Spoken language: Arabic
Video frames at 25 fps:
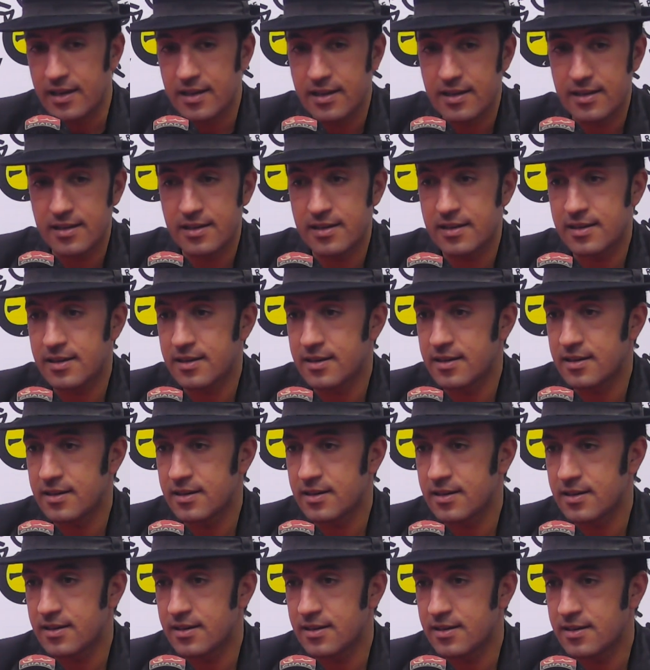
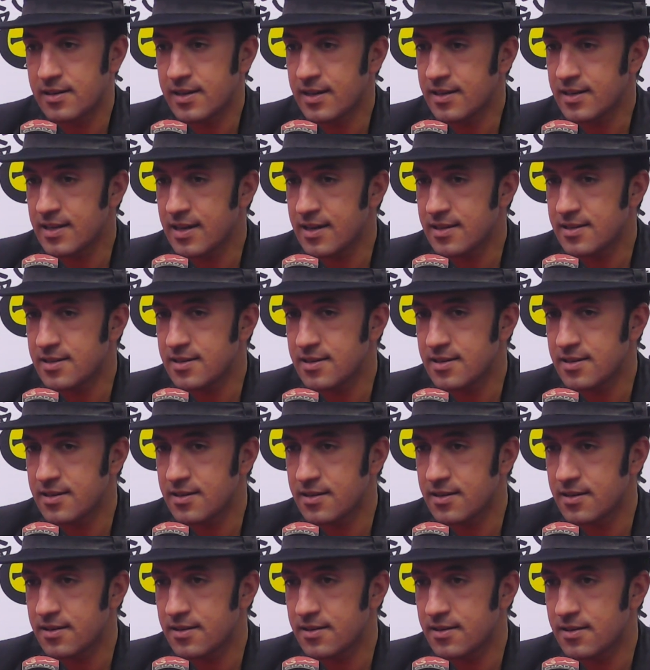آه يعني
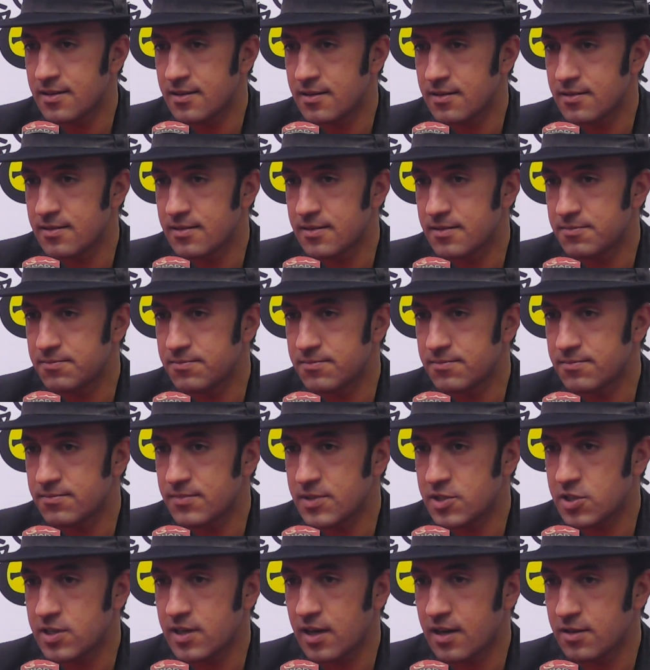هذه آه،
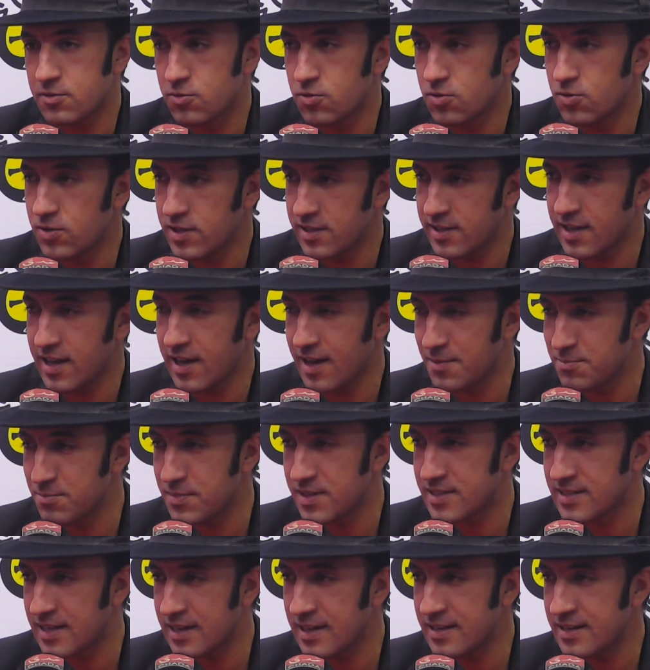ماشي غنقولوا اذا
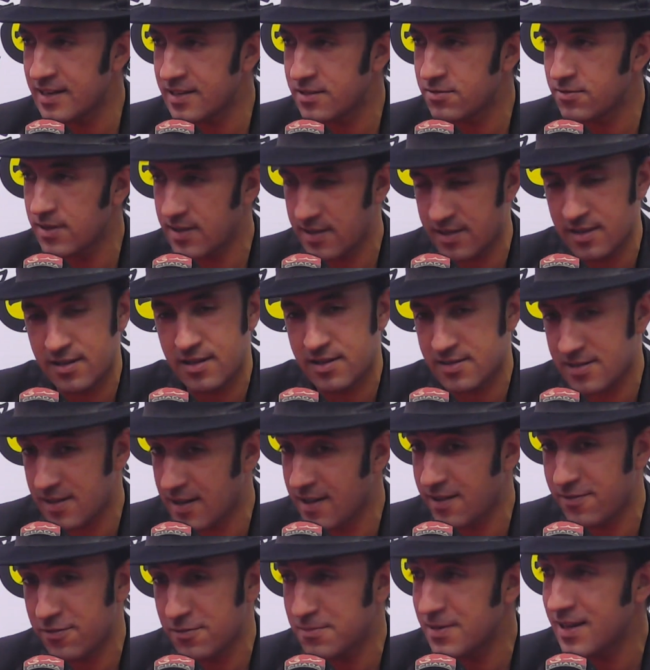عمت هانت ولكن خصنا
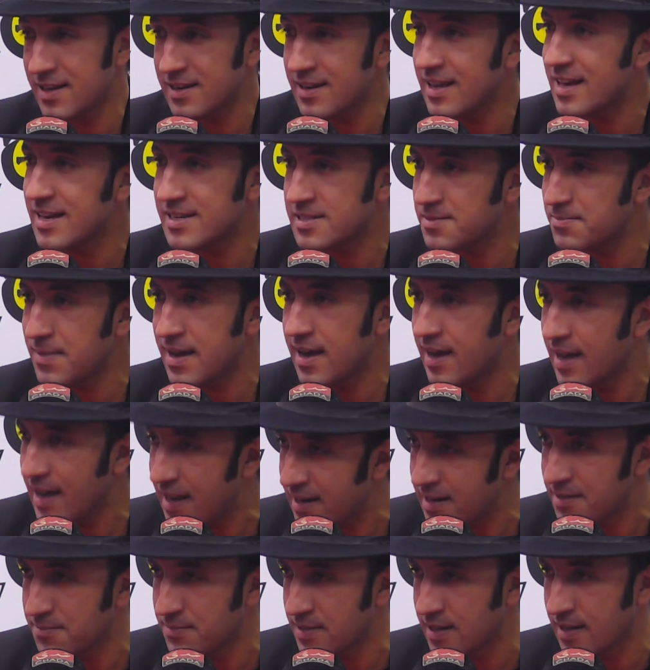نعرفوا بان ازمه
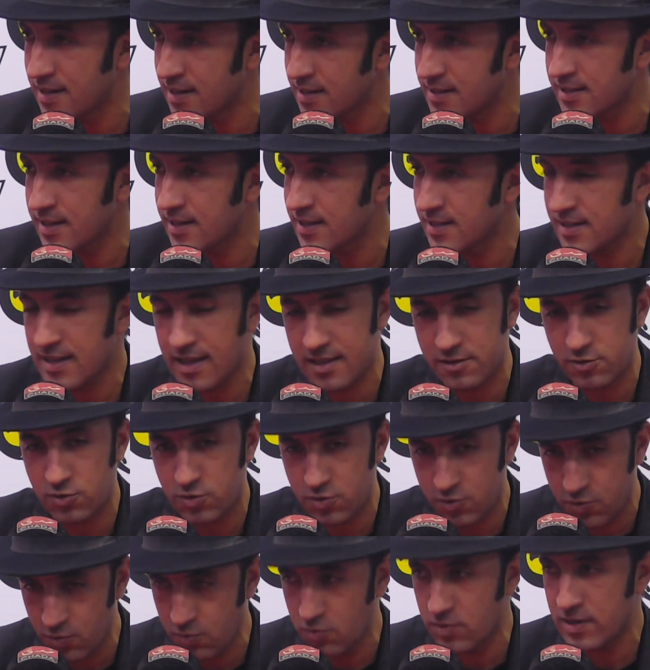عالميه يعني راه كاع
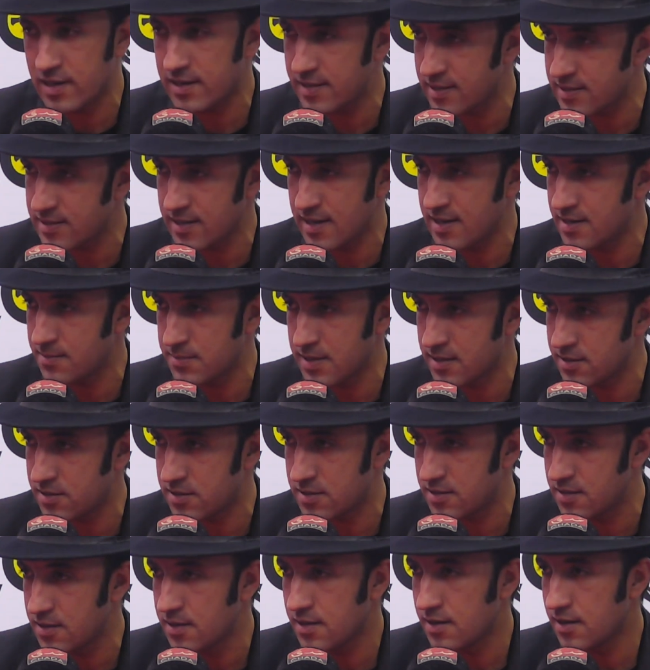الدول كتعاني من هذا
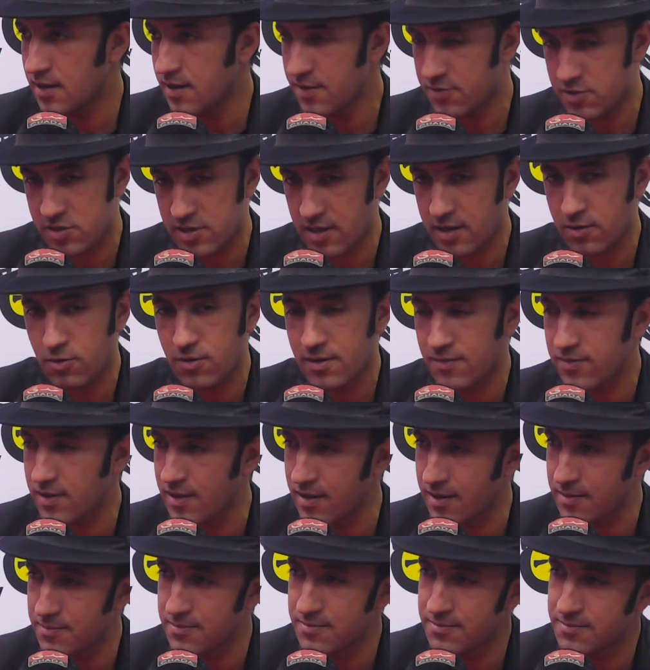الشيء لا في الشرق ولا في
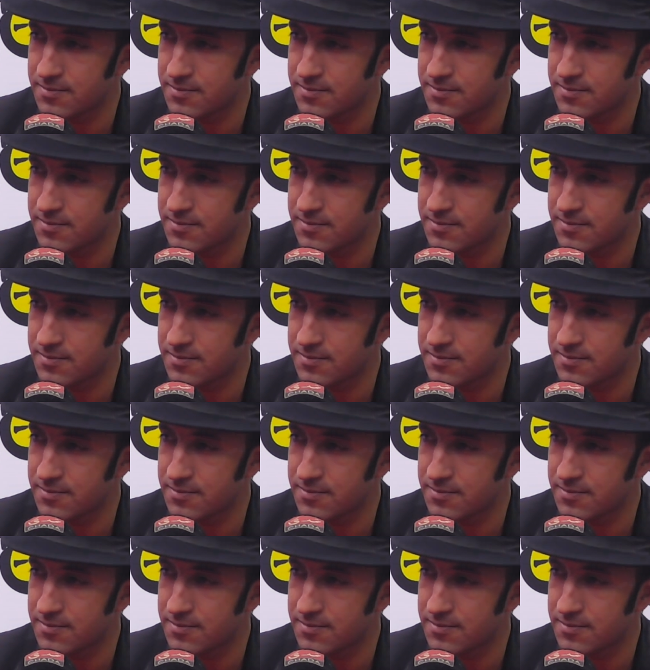الغرب